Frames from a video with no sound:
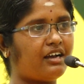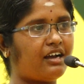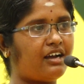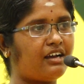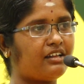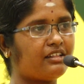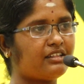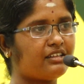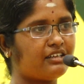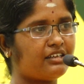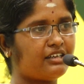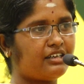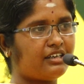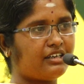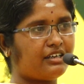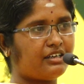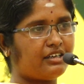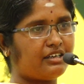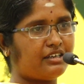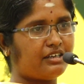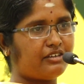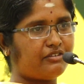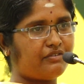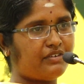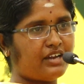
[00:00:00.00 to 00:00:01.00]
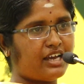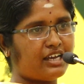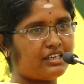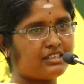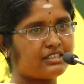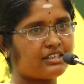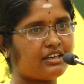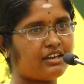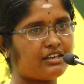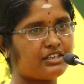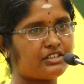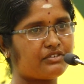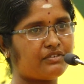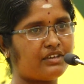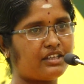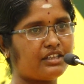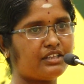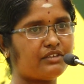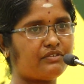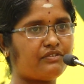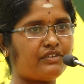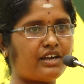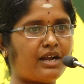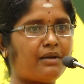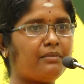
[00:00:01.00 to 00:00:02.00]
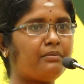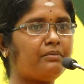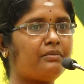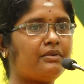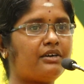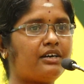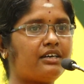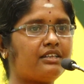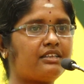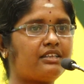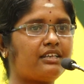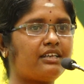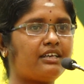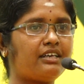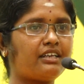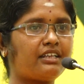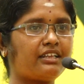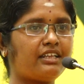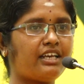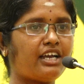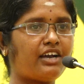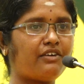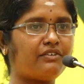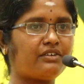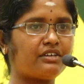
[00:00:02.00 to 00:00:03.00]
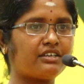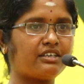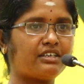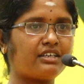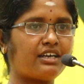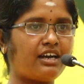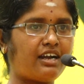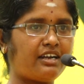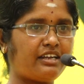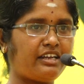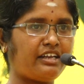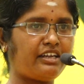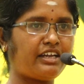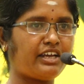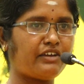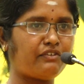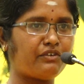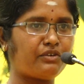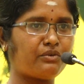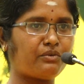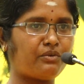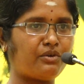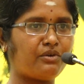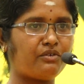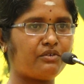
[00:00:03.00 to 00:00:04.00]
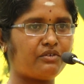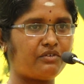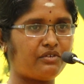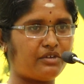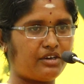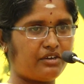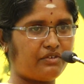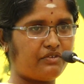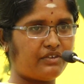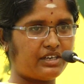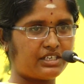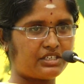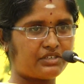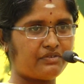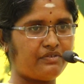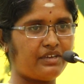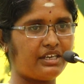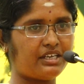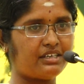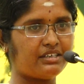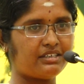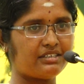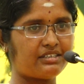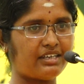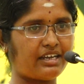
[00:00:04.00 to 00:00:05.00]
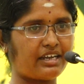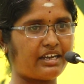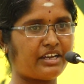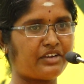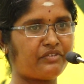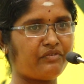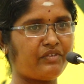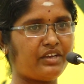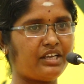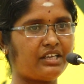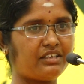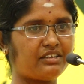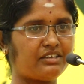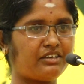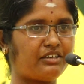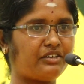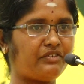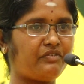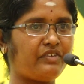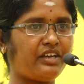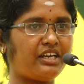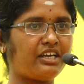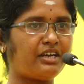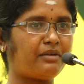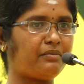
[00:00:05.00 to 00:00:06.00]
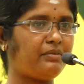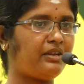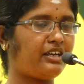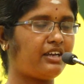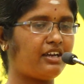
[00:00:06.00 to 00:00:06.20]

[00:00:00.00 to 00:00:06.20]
அந்த ஃப்ளாஷ் கார்ட்ஸ் வந்து ஃப்ரம் பர்த்லேருந்தே அவருக்கு காட்டிகிட்டே வருவோம் ஃபஸ்ட் வீக்கு செகண்ட் வீக் தேர்ட் வீக் அப்படி